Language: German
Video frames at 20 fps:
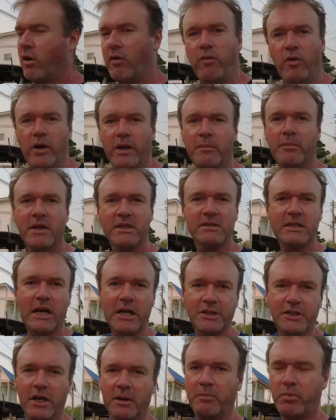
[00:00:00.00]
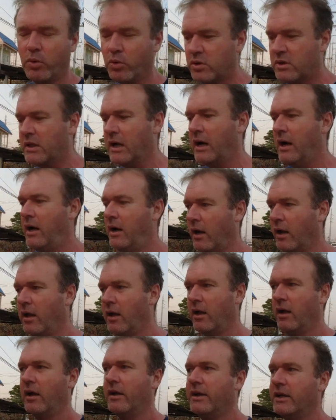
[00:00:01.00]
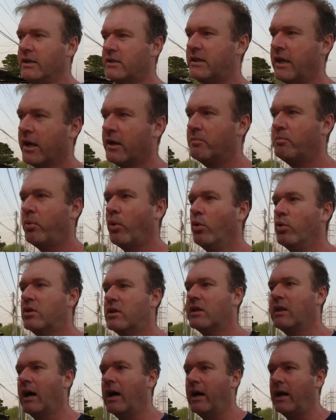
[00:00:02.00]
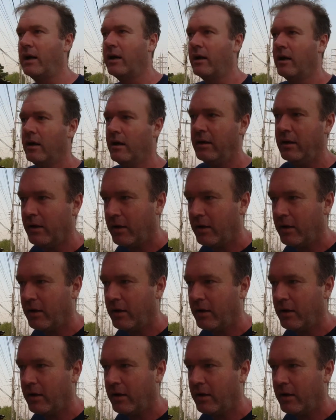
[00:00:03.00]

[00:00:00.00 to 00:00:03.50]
Obwohl die Massage brutal, die ist echt brutal